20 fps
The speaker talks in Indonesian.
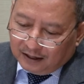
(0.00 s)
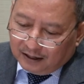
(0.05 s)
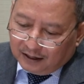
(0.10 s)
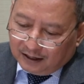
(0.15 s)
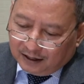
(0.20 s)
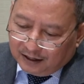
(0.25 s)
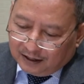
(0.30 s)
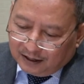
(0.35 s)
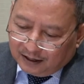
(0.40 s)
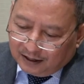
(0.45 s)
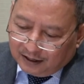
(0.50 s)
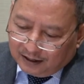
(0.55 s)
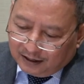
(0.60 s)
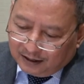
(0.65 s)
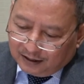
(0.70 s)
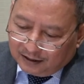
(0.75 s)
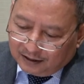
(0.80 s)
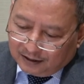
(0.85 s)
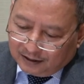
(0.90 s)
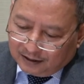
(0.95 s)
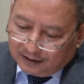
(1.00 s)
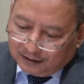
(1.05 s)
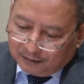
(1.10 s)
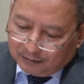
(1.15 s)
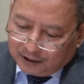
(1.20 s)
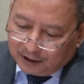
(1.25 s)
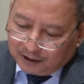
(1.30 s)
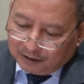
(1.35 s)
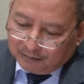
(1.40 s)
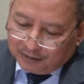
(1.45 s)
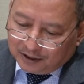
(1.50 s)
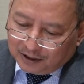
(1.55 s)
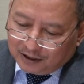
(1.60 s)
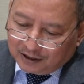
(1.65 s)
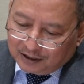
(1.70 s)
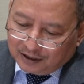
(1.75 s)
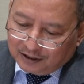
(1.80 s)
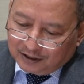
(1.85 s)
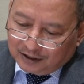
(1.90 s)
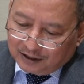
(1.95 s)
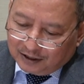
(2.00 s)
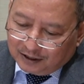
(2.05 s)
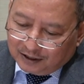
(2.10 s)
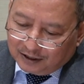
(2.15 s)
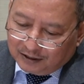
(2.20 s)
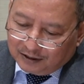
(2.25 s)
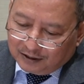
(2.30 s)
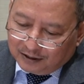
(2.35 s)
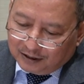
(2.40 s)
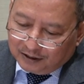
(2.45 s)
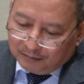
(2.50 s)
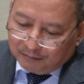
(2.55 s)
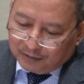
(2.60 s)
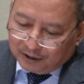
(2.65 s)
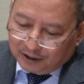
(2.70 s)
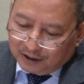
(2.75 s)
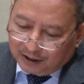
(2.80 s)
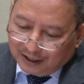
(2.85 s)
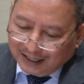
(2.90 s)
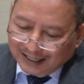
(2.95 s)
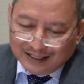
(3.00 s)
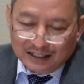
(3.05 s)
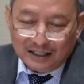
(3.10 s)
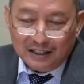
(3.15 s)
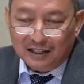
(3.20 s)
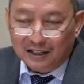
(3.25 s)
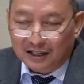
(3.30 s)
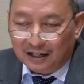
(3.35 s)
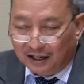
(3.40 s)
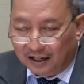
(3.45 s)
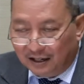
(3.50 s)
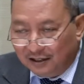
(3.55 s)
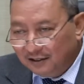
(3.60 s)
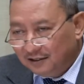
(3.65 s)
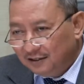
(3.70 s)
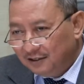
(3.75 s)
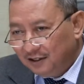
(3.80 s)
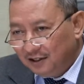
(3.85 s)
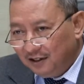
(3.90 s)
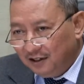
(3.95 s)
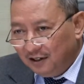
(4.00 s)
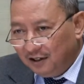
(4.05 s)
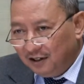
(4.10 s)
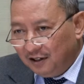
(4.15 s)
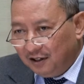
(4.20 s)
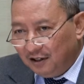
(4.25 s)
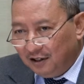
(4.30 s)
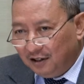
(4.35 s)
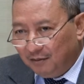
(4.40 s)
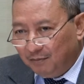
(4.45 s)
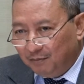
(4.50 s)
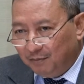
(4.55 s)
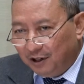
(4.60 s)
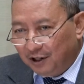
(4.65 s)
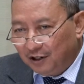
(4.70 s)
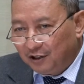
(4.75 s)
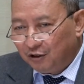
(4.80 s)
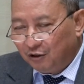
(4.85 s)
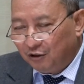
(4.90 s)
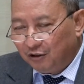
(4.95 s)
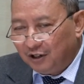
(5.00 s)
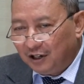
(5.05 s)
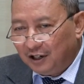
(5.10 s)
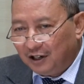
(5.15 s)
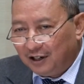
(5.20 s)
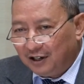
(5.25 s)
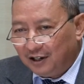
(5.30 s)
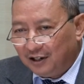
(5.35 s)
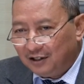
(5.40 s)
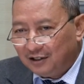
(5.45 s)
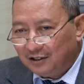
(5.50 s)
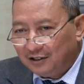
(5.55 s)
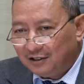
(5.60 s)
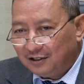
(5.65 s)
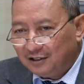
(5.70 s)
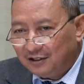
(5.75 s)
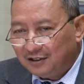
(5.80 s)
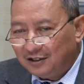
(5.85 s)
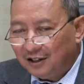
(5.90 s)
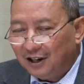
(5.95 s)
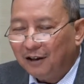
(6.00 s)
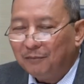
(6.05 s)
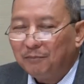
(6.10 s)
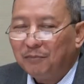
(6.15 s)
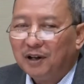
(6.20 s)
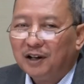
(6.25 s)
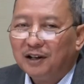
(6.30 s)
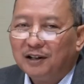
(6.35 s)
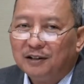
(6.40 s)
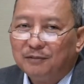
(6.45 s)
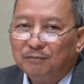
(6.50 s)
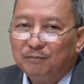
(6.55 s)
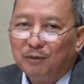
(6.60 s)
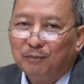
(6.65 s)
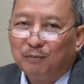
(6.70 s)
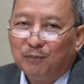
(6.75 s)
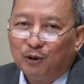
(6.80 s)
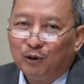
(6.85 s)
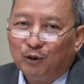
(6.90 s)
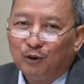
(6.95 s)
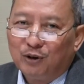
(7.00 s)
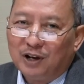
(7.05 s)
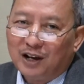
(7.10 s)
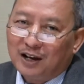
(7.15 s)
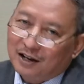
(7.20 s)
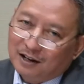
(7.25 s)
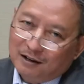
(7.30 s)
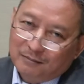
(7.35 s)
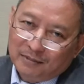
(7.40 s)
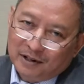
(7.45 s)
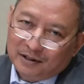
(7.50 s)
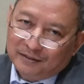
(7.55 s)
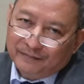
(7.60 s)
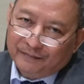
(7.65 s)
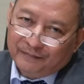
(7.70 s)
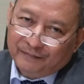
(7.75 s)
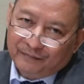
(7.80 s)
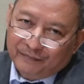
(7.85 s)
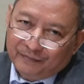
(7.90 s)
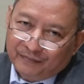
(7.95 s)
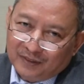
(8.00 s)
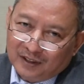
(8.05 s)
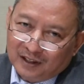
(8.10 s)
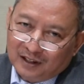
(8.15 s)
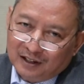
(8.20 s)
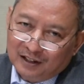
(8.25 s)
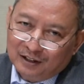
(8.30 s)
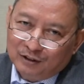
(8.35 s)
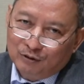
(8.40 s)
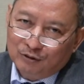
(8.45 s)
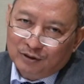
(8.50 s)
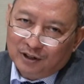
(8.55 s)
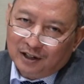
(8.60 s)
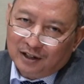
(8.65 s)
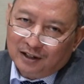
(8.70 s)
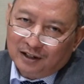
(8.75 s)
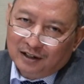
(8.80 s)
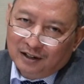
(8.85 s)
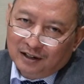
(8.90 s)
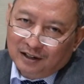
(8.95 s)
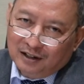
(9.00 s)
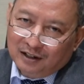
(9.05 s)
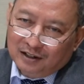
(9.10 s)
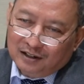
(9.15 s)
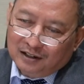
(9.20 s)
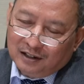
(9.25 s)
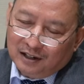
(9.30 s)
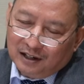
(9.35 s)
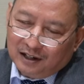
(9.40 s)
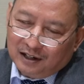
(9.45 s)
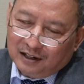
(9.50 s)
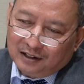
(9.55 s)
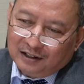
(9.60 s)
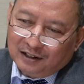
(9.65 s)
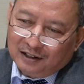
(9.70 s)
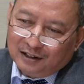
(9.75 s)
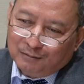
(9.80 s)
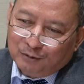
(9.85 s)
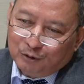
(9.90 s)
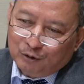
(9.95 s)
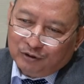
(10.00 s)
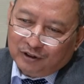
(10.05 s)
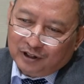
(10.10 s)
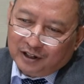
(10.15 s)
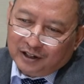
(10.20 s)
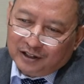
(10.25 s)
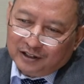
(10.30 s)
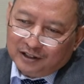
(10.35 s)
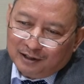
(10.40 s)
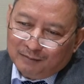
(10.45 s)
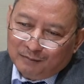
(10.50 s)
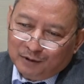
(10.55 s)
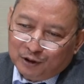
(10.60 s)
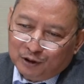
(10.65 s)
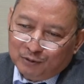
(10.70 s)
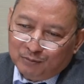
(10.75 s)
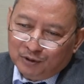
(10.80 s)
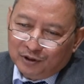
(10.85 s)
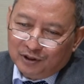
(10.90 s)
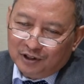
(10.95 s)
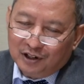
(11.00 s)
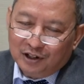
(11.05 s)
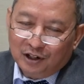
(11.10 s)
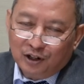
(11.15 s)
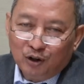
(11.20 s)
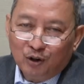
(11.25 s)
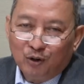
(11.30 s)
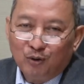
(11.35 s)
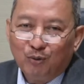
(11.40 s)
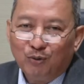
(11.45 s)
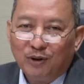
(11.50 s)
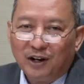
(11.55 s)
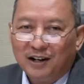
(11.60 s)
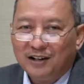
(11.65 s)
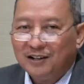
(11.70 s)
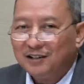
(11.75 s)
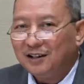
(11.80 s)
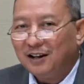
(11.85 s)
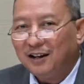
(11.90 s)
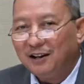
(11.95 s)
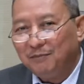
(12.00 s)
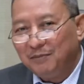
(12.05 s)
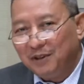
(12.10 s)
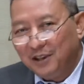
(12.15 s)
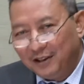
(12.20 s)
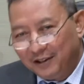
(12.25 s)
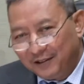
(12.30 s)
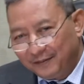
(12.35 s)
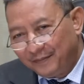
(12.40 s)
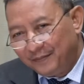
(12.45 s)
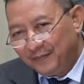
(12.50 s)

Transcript: Ada bagaimana kita beretika bersaudara sesama pemeluk agama. Itu yang yang dalam konteks Islam disebut dengan ukhuwah Islamiyah.